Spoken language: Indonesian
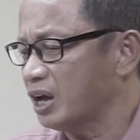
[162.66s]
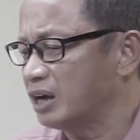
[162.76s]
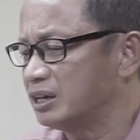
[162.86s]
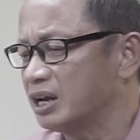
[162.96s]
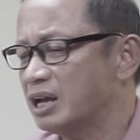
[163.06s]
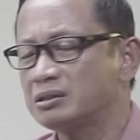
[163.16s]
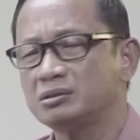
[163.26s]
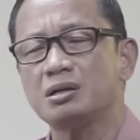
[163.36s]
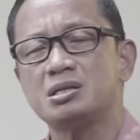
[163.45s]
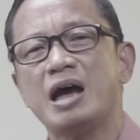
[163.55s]

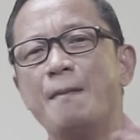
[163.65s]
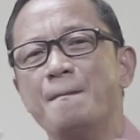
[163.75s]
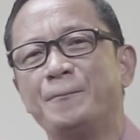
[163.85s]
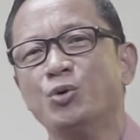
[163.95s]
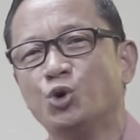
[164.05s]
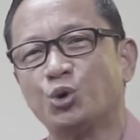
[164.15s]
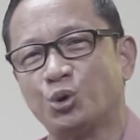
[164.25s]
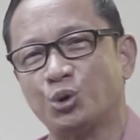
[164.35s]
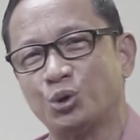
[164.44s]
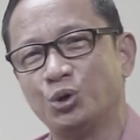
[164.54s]
adalah
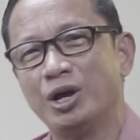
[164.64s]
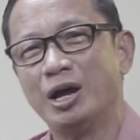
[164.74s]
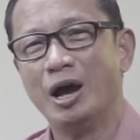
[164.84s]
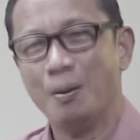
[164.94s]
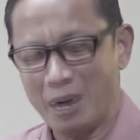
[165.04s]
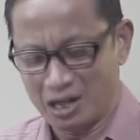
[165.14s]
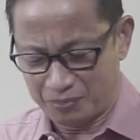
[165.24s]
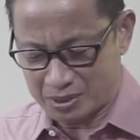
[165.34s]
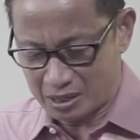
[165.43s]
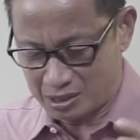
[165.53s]
tercampur
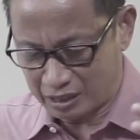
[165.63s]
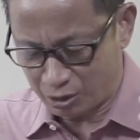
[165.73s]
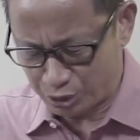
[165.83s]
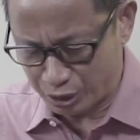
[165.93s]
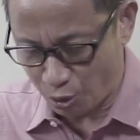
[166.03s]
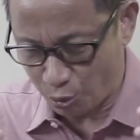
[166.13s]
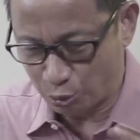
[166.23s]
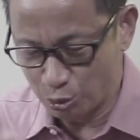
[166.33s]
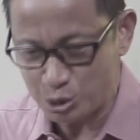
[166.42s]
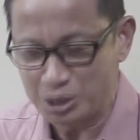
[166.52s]
manifestasi karunia Roh
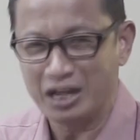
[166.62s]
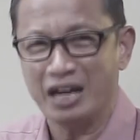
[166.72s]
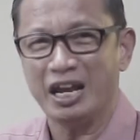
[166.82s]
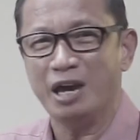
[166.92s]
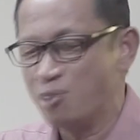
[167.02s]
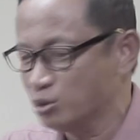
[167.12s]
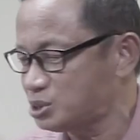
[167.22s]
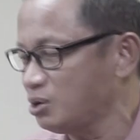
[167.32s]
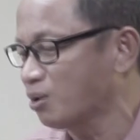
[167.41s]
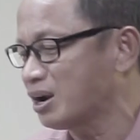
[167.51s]
Kudus dengan
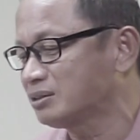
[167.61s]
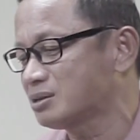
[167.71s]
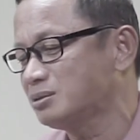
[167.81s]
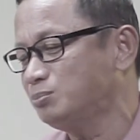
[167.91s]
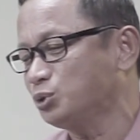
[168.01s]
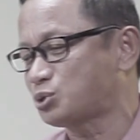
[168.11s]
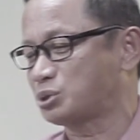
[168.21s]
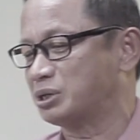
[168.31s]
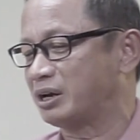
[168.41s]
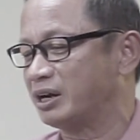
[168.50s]
emosi orang tersebut,
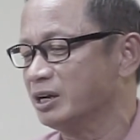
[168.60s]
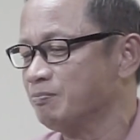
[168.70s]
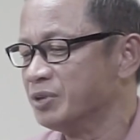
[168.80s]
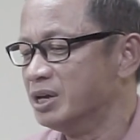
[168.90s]
saudara ya.